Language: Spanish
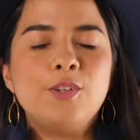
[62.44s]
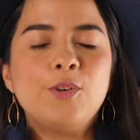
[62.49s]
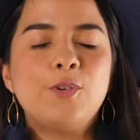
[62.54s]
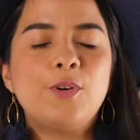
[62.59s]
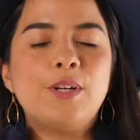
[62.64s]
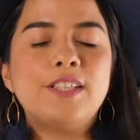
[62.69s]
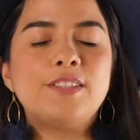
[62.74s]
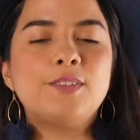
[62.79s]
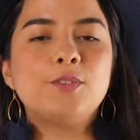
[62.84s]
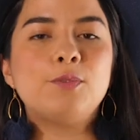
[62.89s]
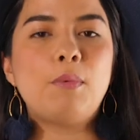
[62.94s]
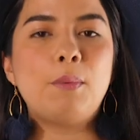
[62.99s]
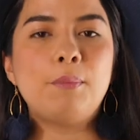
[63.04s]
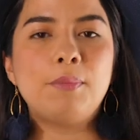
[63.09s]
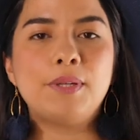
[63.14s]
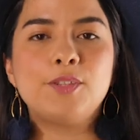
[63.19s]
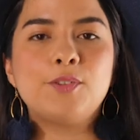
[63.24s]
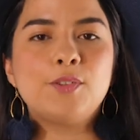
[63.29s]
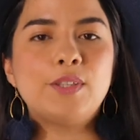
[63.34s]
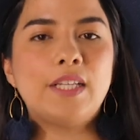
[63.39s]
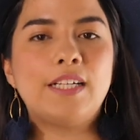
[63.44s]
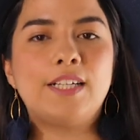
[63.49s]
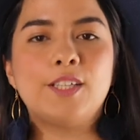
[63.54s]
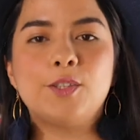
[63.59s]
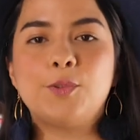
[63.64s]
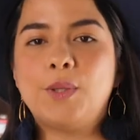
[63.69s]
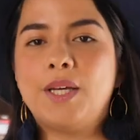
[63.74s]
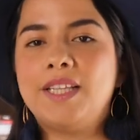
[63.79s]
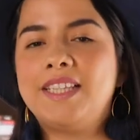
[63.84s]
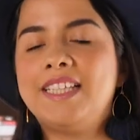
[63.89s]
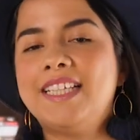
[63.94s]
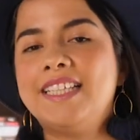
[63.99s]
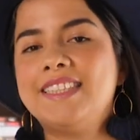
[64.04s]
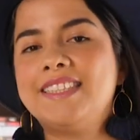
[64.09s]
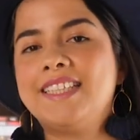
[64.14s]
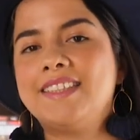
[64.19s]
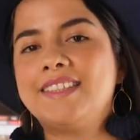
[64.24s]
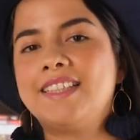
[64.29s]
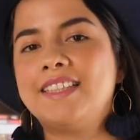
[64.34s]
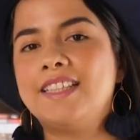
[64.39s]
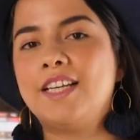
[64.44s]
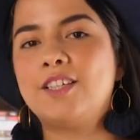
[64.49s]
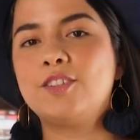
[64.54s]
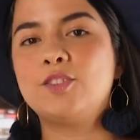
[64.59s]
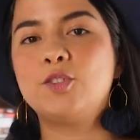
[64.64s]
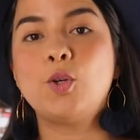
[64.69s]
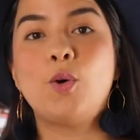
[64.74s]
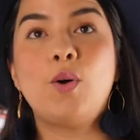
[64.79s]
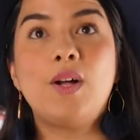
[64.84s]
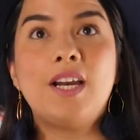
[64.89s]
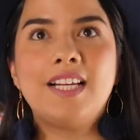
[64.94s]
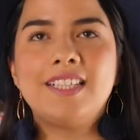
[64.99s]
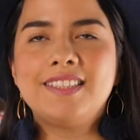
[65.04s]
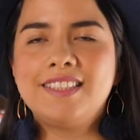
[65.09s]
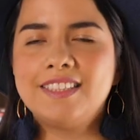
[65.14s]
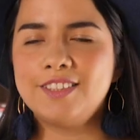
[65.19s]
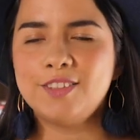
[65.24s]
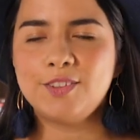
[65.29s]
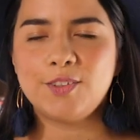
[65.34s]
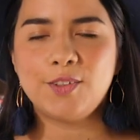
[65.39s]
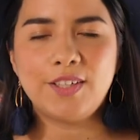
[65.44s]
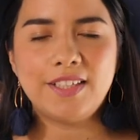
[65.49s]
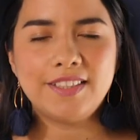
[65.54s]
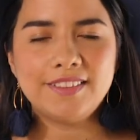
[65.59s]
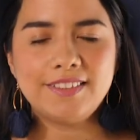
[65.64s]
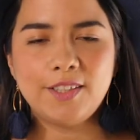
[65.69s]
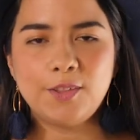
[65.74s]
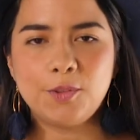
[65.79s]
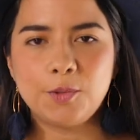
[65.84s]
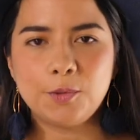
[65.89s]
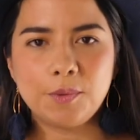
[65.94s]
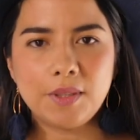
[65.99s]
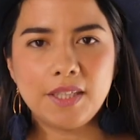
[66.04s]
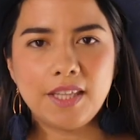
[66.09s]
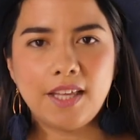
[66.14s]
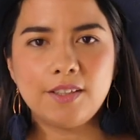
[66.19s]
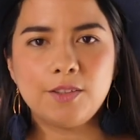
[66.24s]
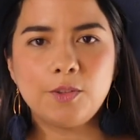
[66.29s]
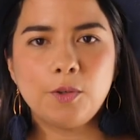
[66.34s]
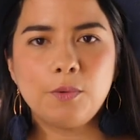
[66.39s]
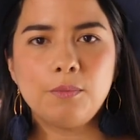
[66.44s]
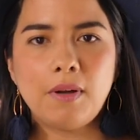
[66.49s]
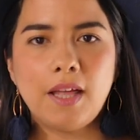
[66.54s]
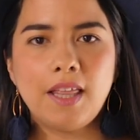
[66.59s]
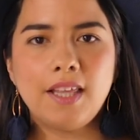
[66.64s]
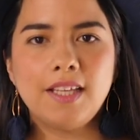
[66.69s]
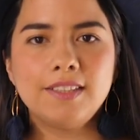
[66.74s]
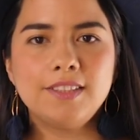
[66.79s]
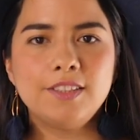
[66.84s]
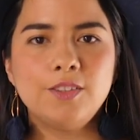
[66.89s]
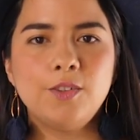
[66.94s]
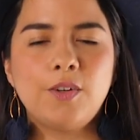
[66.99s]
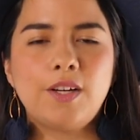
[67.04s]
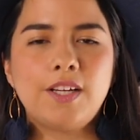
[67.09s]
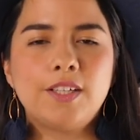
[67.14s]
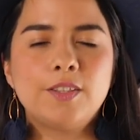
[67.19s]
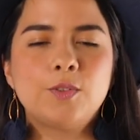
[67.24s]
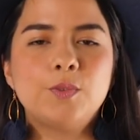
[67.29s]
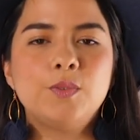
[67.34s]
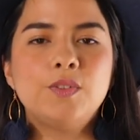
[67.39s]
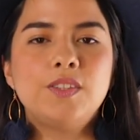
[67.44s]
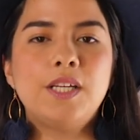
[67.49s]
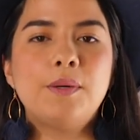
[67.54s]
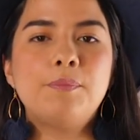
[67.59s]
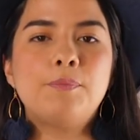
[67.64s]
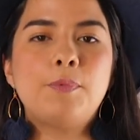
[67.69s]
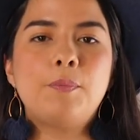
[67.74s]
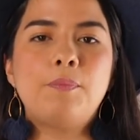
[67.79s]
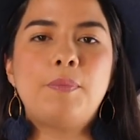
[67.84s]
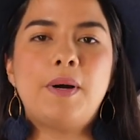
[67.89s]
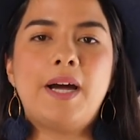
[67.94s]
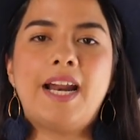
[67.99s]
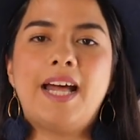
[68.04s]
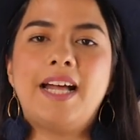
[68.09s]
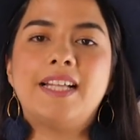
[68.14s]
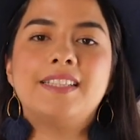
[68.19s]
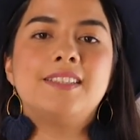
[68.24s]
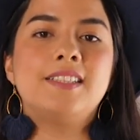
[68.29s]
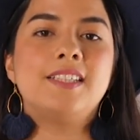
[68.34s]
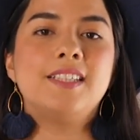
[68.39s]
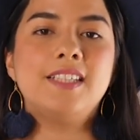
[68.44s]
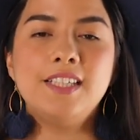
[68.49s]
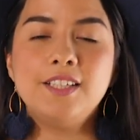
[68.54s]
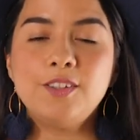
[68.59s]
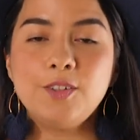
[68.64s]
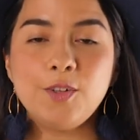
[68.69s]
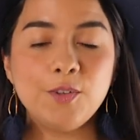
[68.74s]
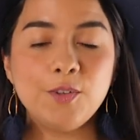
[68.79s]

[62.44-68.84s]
no es un momento en el que tú ya tienes que tener todas las decisiones de tu vida tomadas, sino que es un tiempo para adquirir